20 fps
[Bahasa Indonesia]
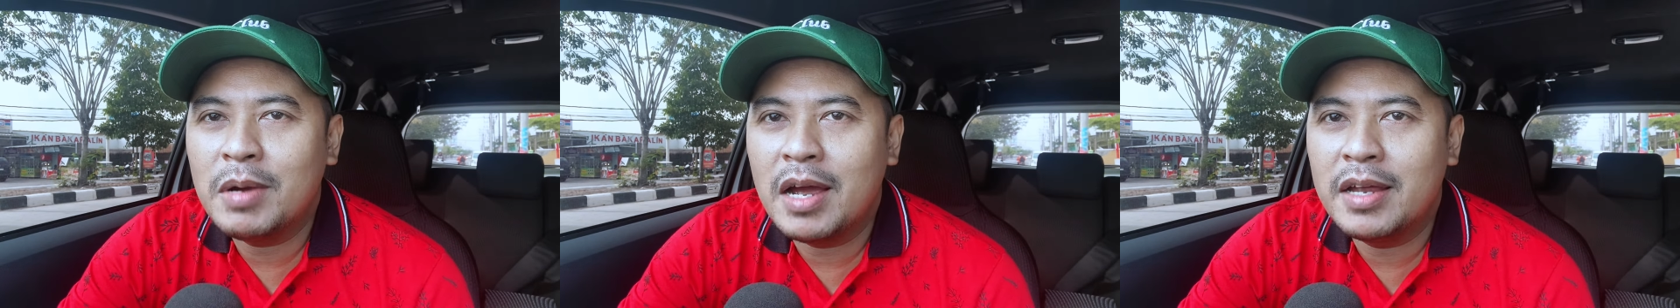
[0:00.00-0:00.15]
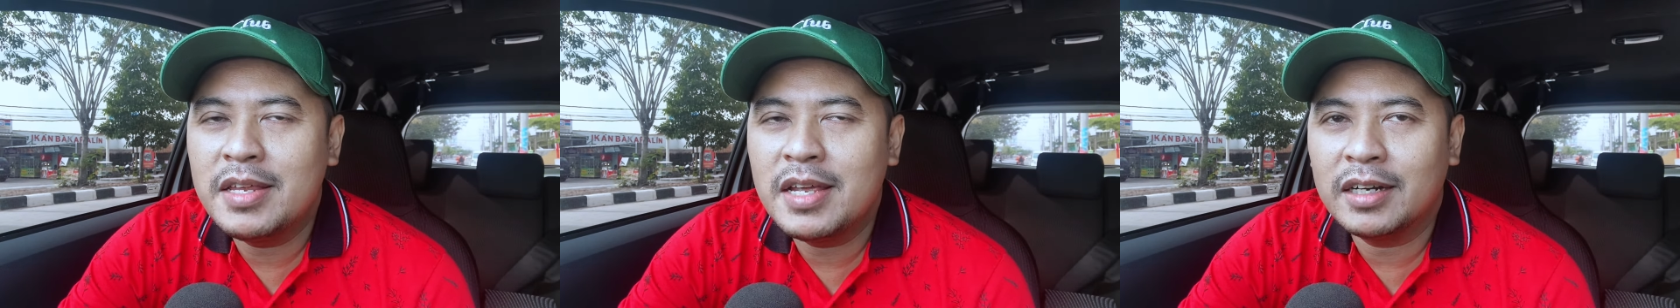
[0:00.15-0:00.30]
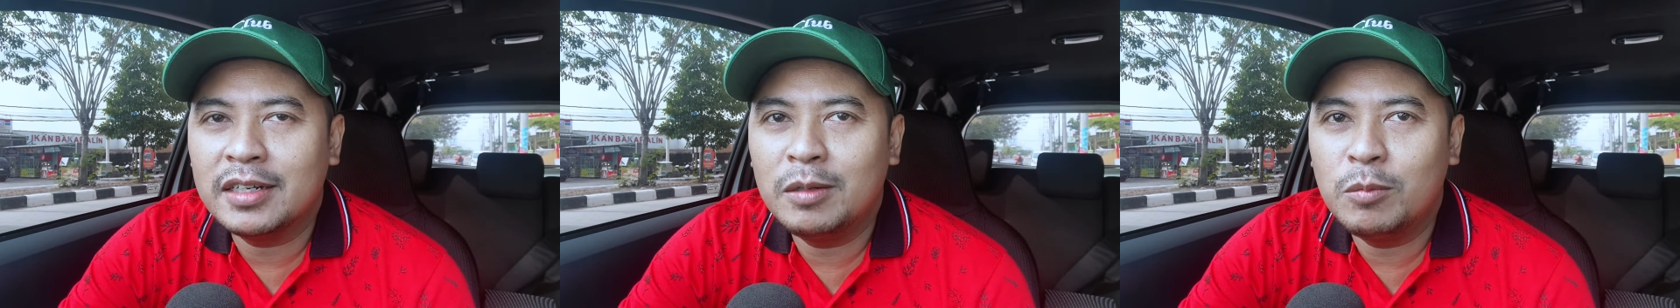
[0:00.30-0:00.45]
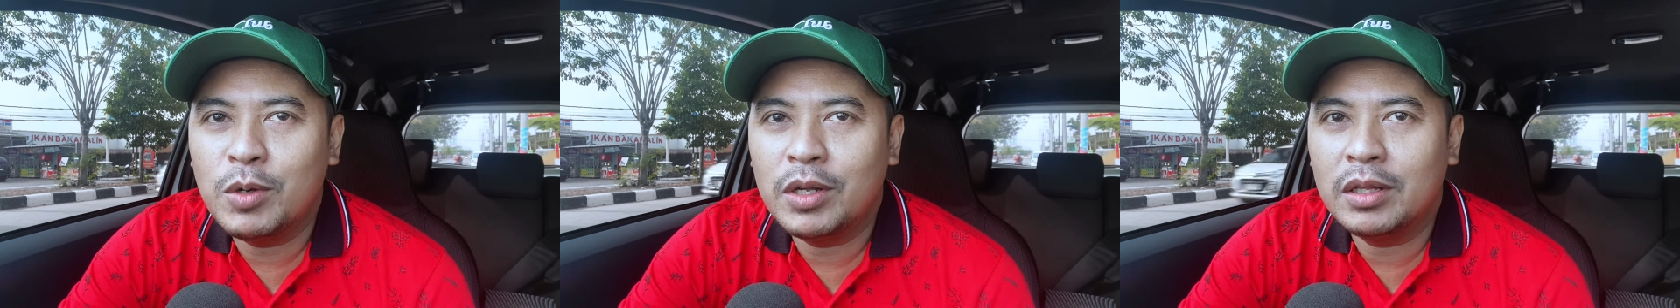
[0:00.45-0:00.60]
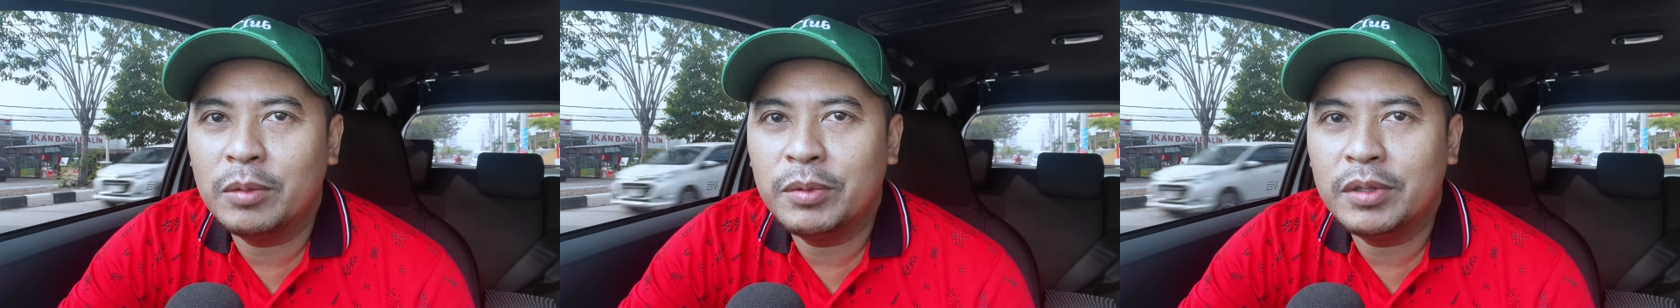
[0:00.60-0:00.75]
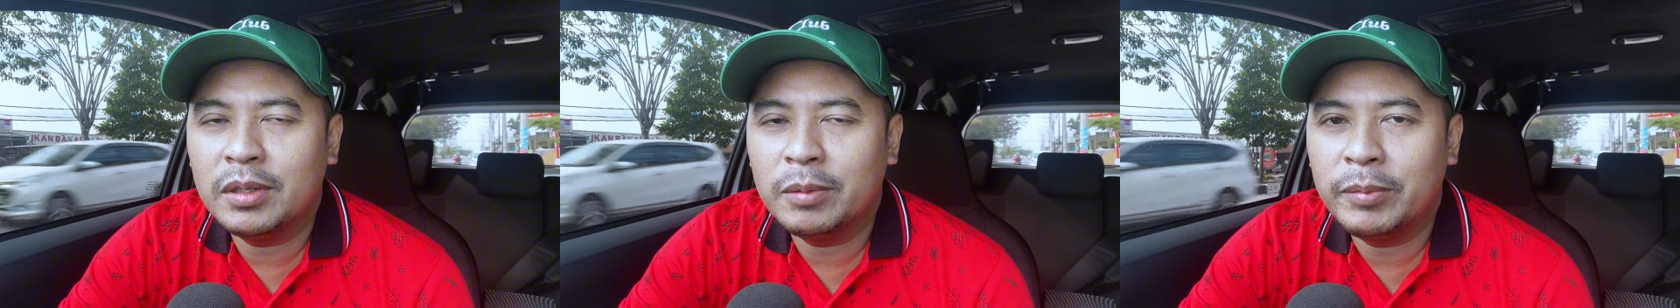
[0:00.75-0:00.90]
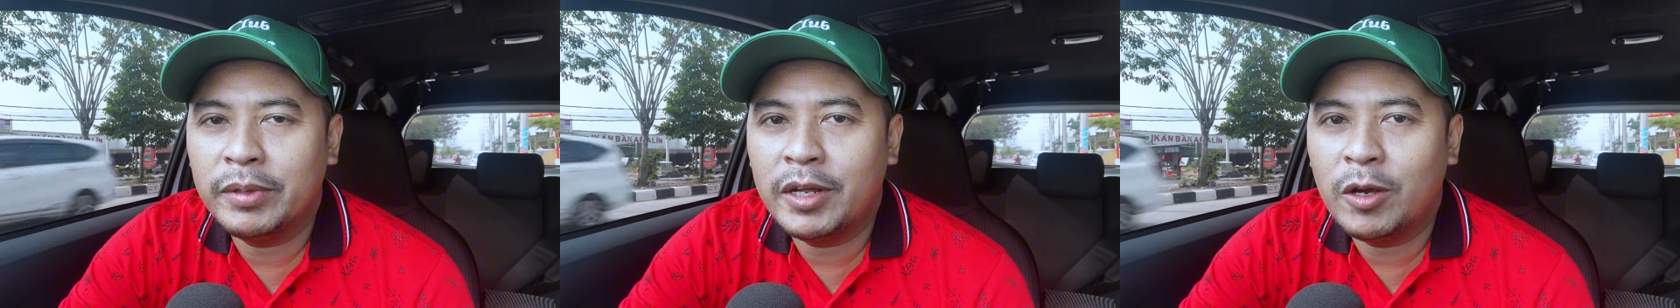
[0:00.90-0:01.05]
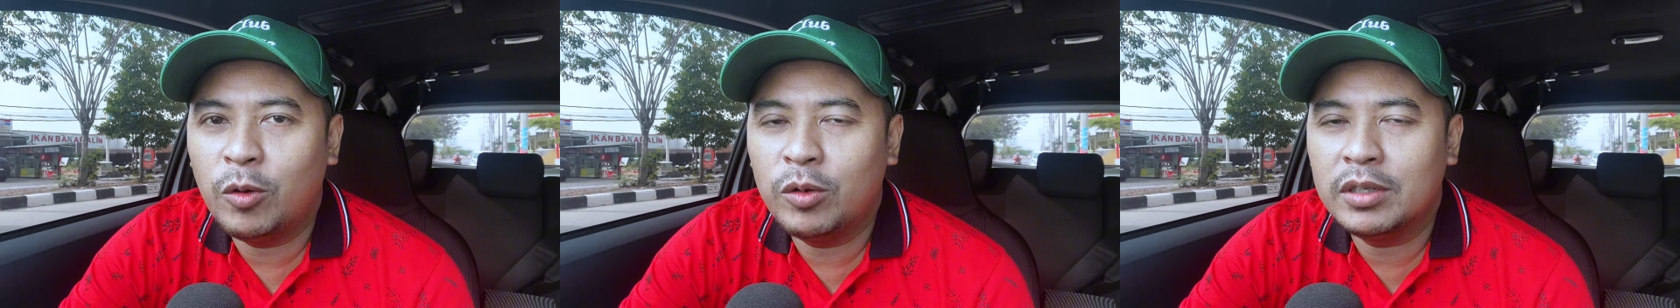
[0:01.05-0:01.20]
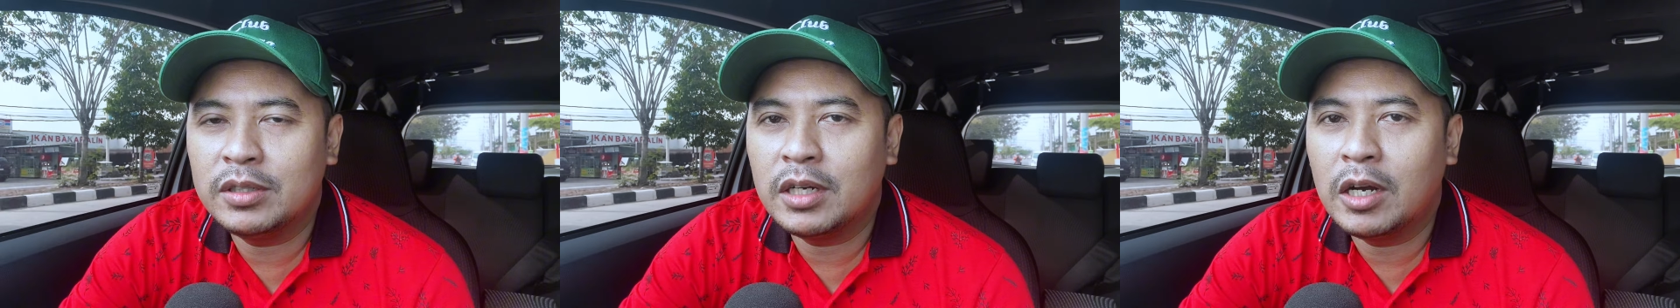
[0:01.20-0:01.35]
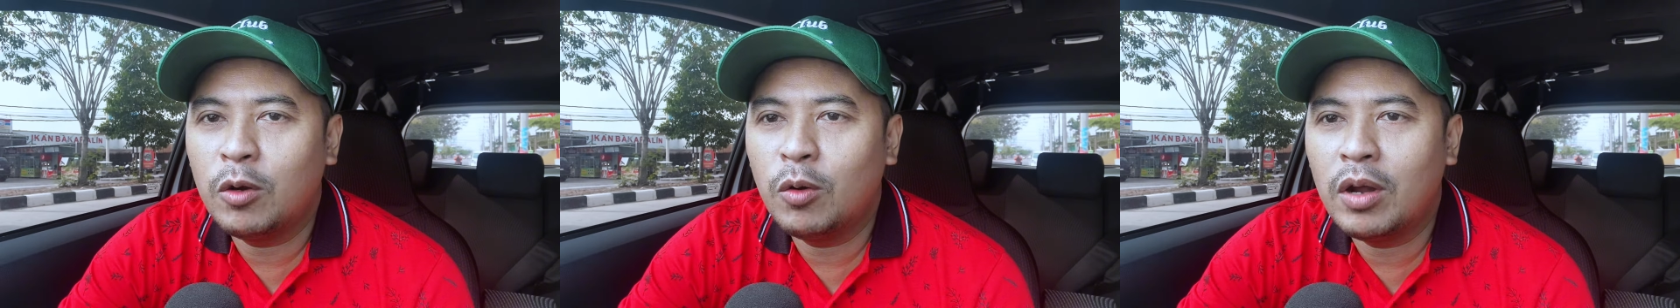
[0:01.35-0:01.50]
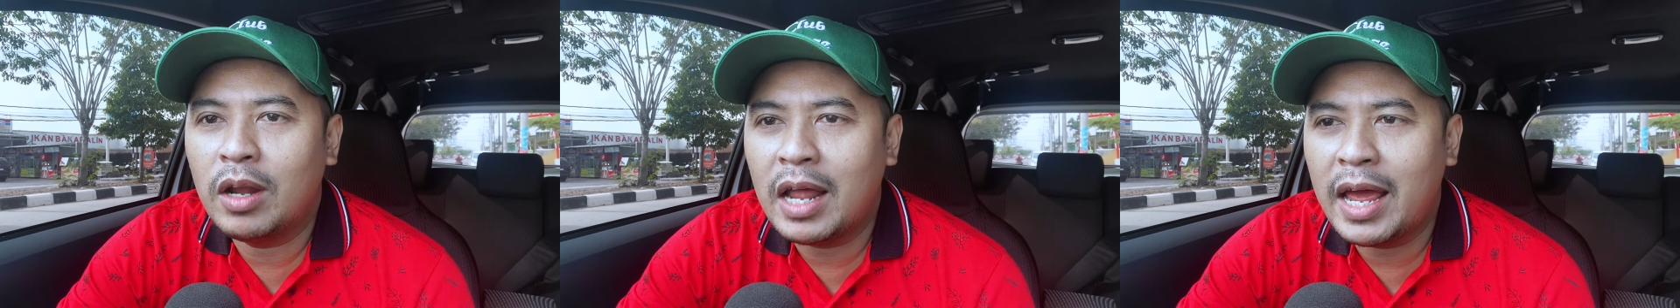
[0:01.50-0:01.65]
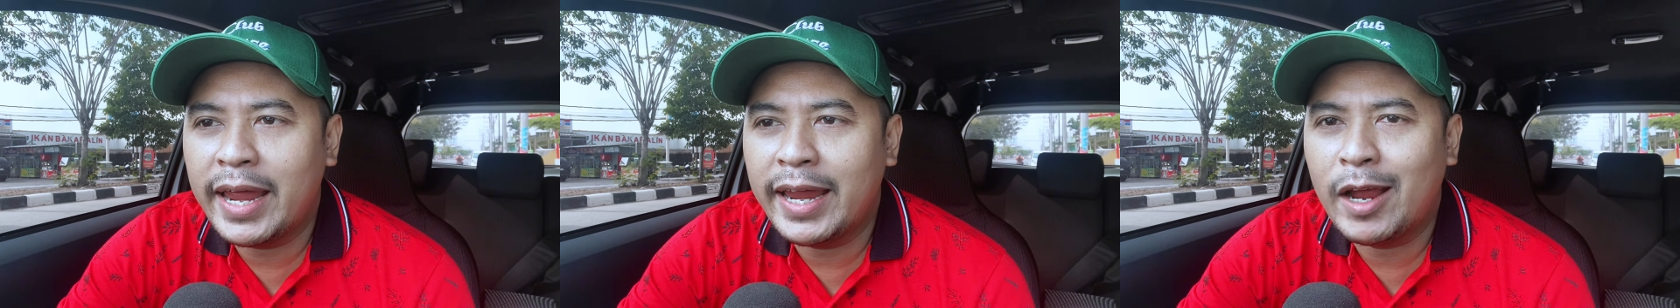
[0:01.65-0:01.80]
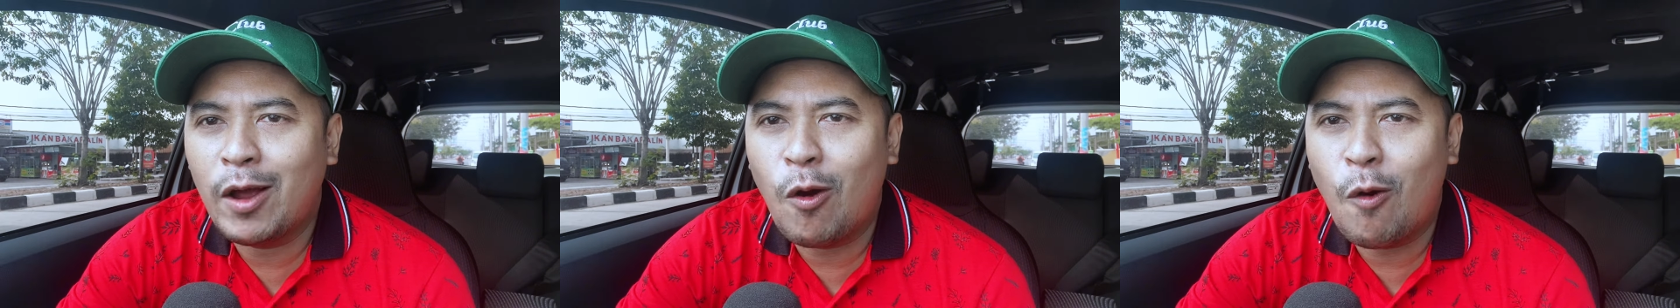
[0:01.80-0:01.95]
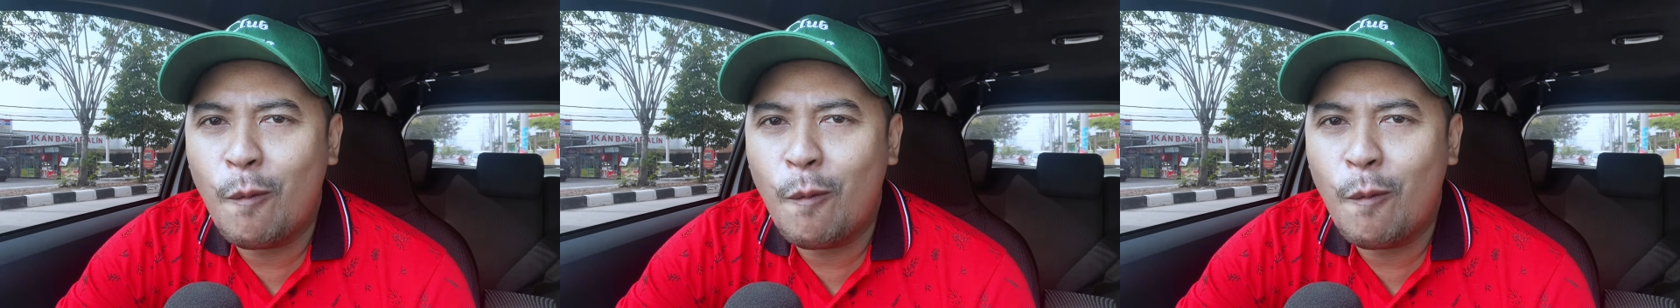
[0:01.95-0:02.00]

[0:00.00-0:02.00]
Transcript: banyak nih buat teman-teman yang udah selalu like,